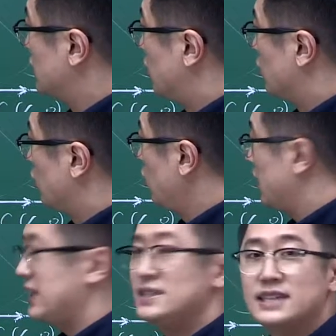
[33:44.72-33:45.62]
정도에
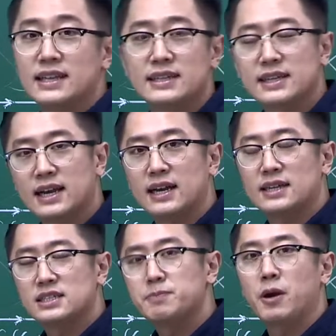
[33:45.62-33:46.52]
있지 않을까
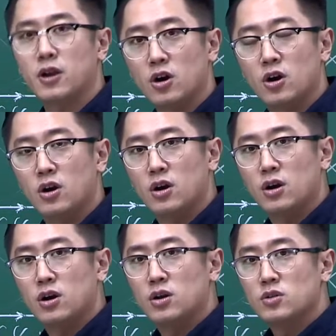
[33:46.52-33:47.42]
싶어요
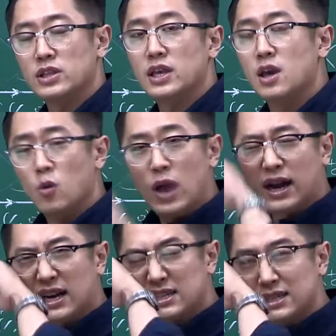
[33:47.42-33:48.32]
됐니? 왜
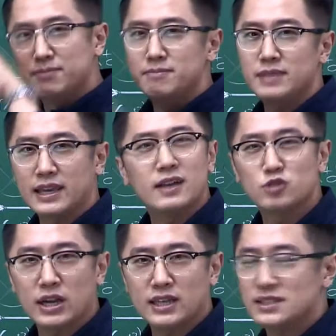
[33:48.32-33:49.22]
아까 그림 얘기한 줄
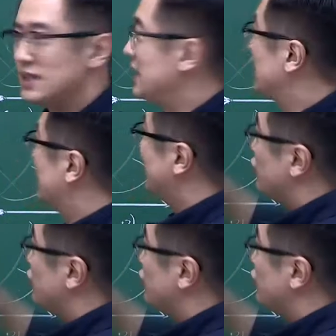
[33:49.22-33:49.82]
알겠지 이